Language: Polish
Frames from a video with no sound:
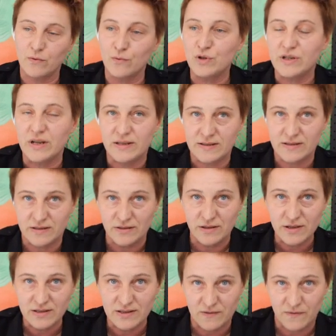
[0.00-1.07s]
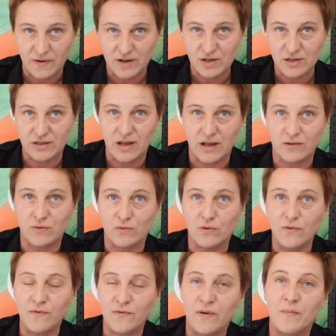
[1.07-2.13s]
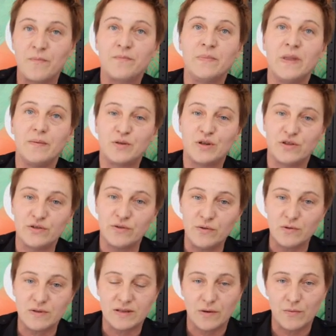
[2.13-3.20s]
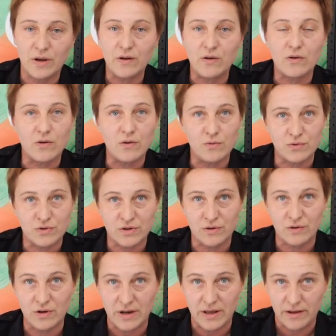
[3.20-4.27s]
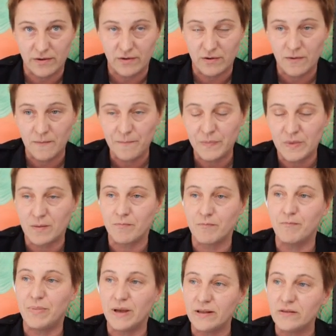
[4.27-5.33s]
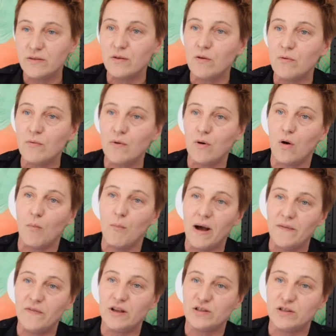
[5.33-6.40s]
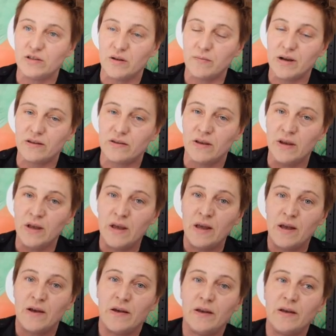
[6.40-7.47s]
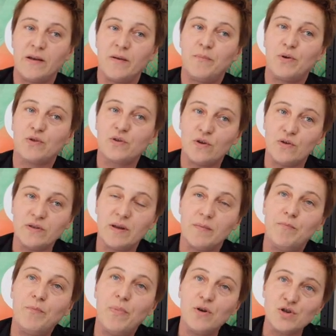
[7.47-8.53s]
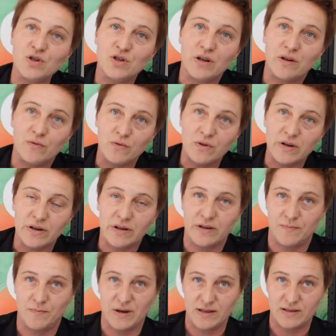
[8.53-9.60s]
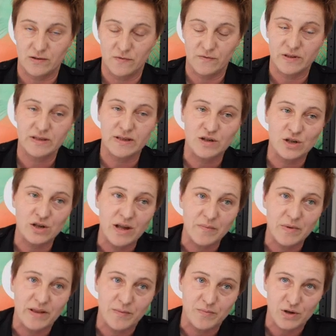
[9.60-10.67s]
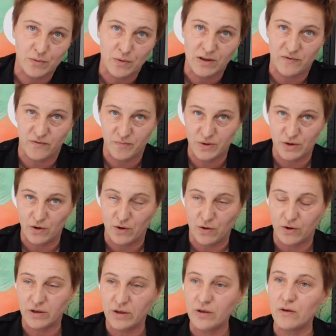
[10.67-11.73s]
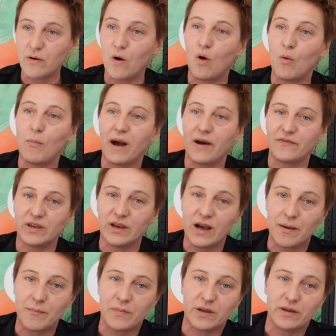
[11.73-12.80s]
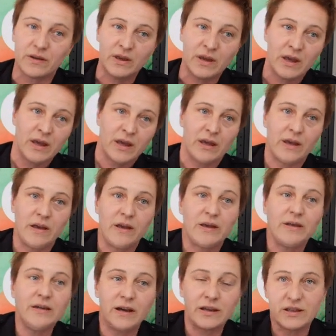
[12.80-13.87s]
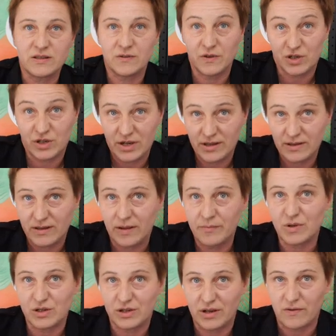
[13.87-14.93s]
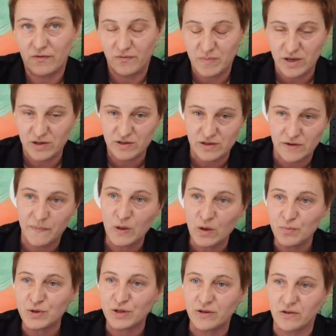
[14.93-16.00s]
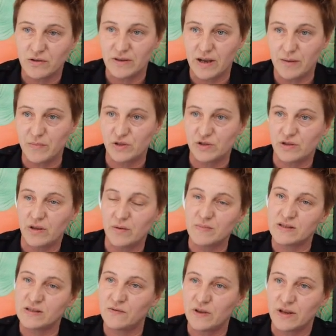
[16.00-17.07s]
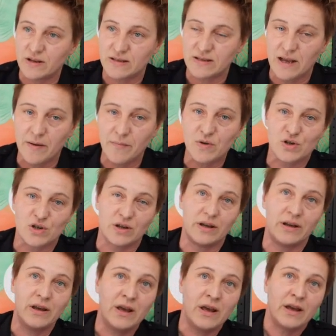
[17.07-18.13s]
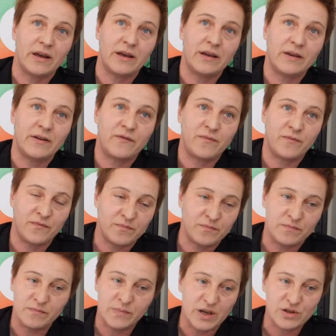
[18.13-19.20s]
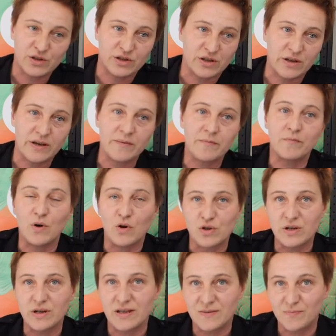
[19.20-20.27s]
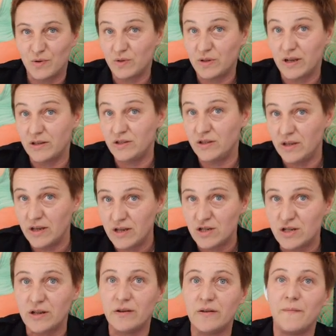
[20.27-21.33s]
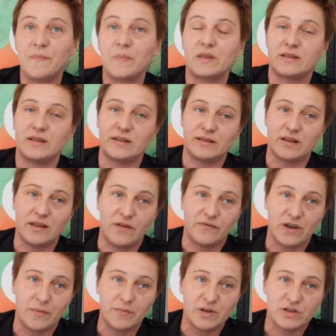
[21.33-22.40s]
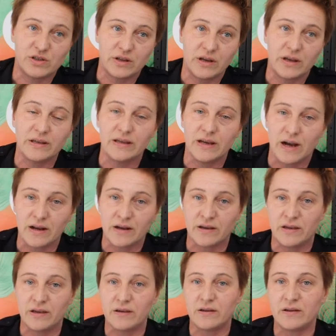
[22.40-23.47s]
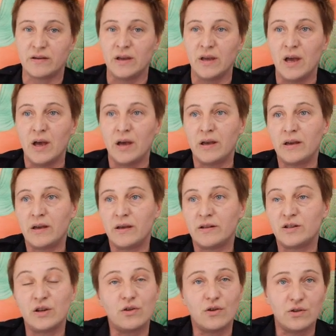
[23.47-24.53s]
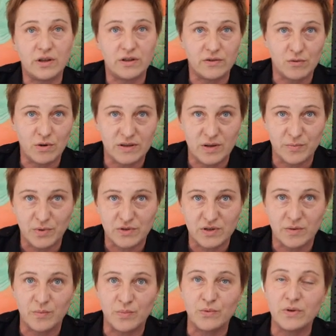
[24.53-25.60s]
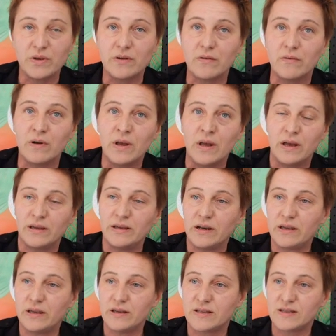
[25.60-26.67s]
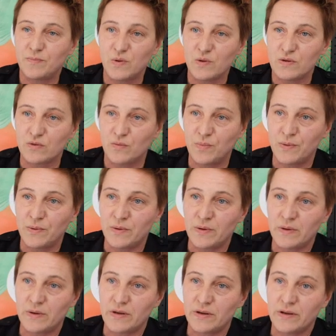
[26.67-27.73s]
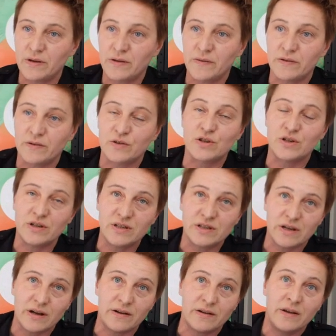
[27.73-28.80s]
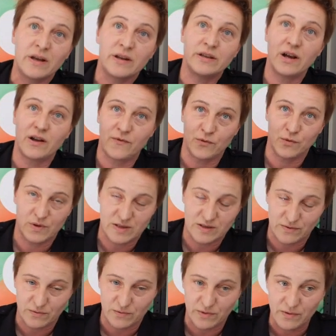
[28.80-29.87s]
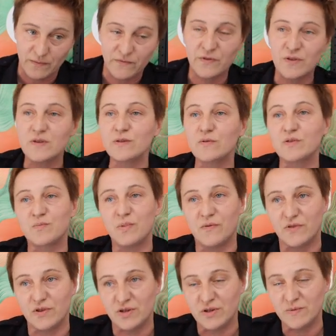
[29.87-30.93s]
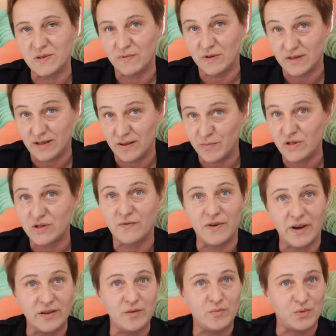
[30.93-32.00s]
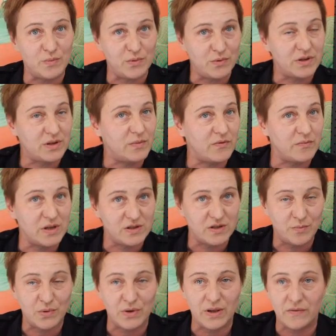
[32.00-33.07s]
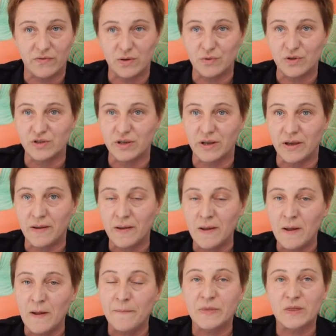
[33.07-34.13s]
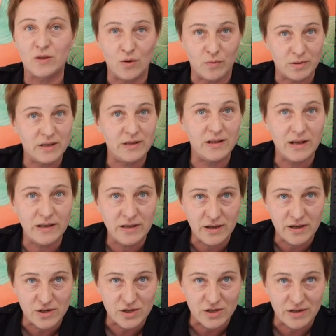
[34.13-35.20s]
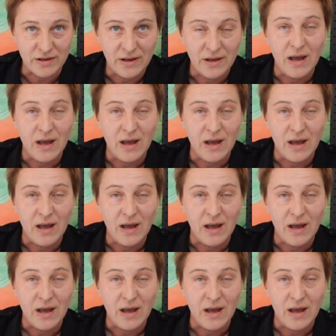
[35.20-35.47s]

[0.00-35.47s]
uczestnicy warsztatów na przeciągu całego roku szkolnego będą omawiać temat E, pod kątem poszczególnych pracowni. Zaczynamy na przykład w biologii, omawiamy, e, jakie zwierzęta mieszkają w mieście. No i przyglądamy się im, stwierdzamy, że e, w mieście można spotkać jeże, zastanawiamy się, jakich, e, czego one dokładnie potrzebują, jaki jest sposób e, życia, jak funkcjonują. W związku z powyższym stwierdzamy, że fajnie by było, gdyby w mieście pojawiły się domki dla jeży.